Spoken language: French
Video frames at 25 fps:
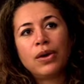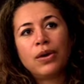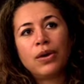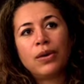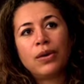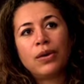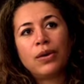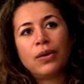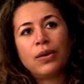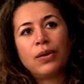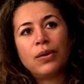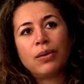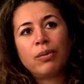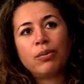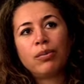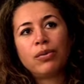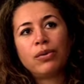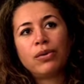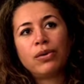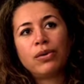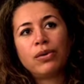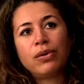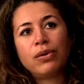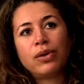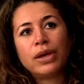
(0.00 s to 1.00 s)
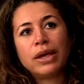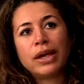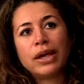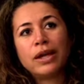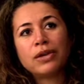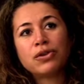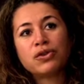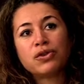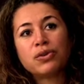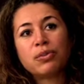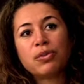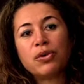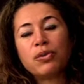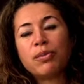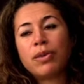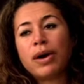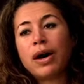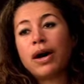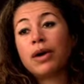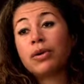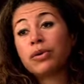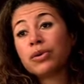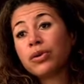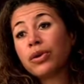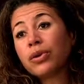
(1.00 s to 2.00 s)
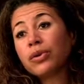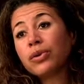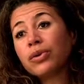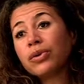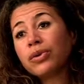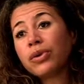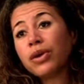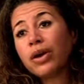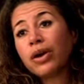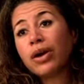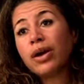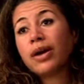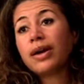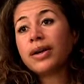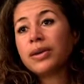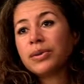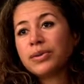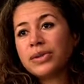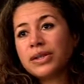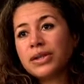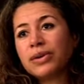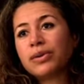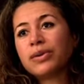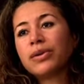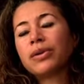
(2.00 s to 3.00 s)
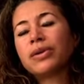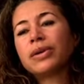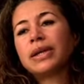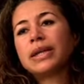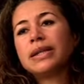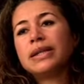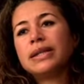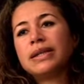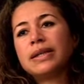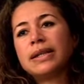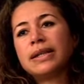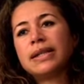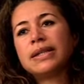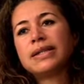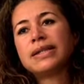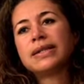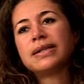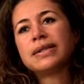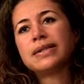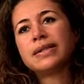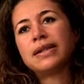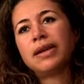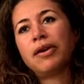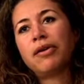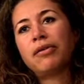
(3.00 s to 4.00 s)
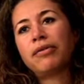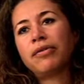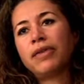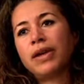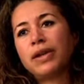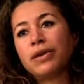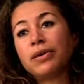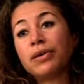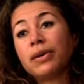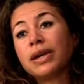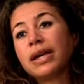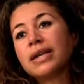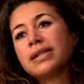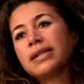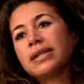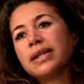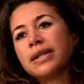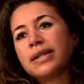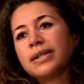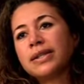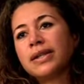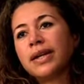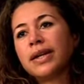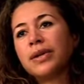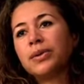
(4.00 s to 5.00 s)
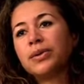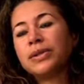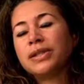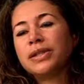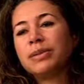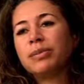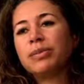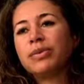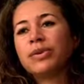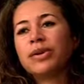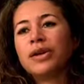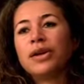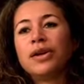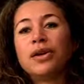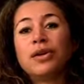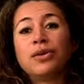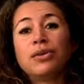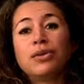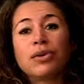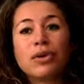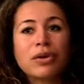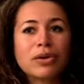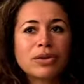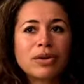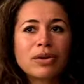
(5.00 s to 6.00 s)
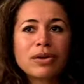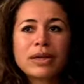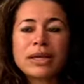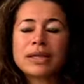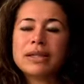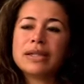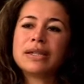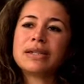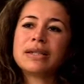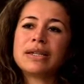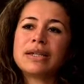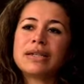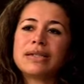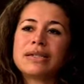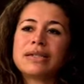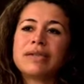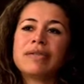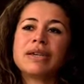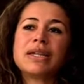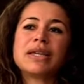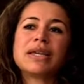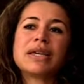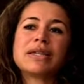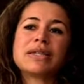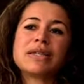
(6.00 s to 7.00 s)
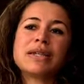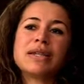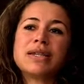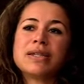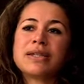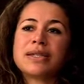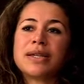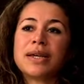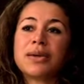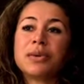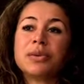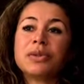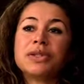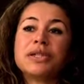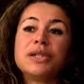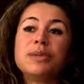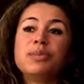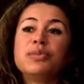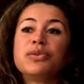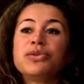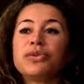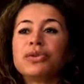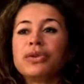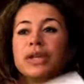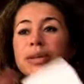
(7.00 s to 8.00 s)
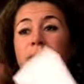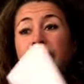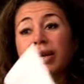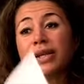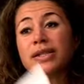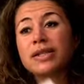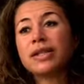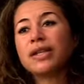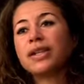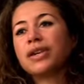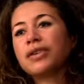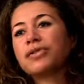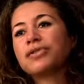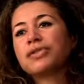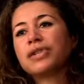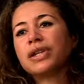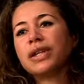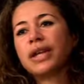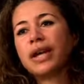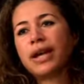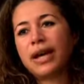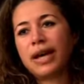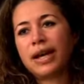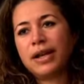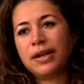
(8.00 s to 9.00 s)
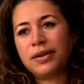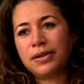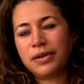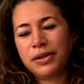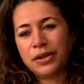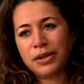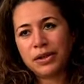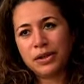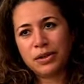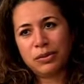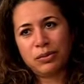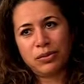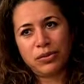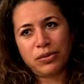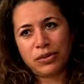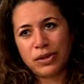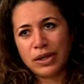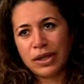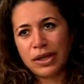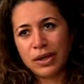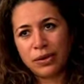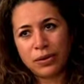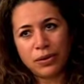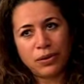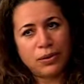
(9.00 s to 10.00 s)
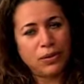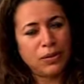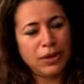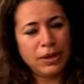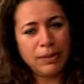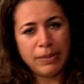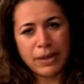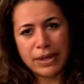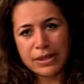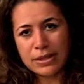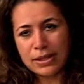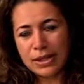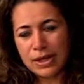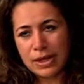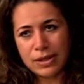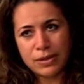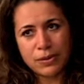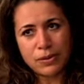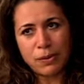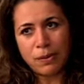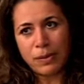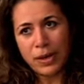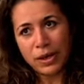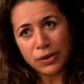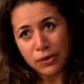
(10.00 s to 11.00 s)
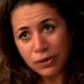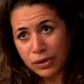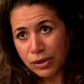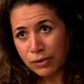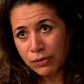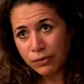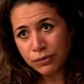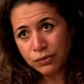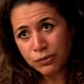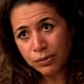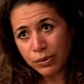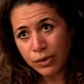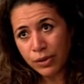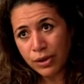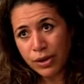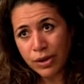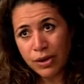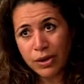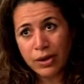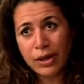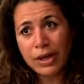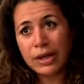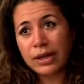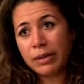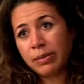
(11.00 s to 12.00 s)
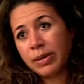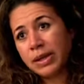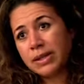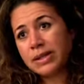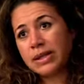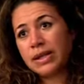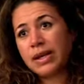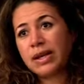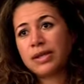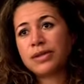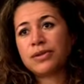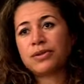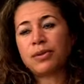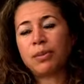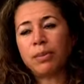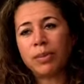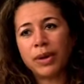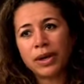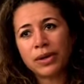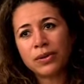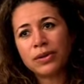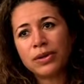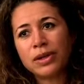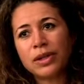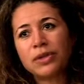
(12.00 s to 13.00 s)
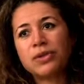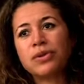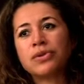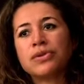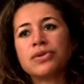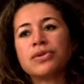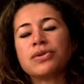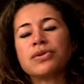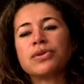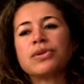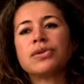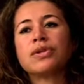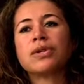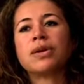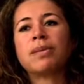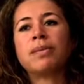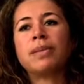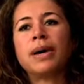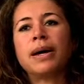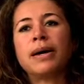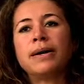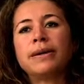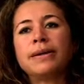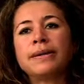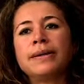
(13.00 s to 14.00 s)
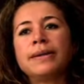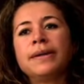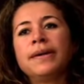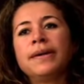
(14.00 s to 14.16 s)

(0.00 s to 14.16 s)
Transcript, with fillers: euh, pour lequel je me bats en tant qu'auteur et aussi en tant qu'éditrice, c'est en fait casser les stéréotypes. Donc en tant qu'éditrice, ça va être casser les stéréotypes sur les Brésiliens en général, montrer que les Brésiliens ne sont pas que des footballeurs et les Brésiliennes ne sont pas que des danseuses de samba.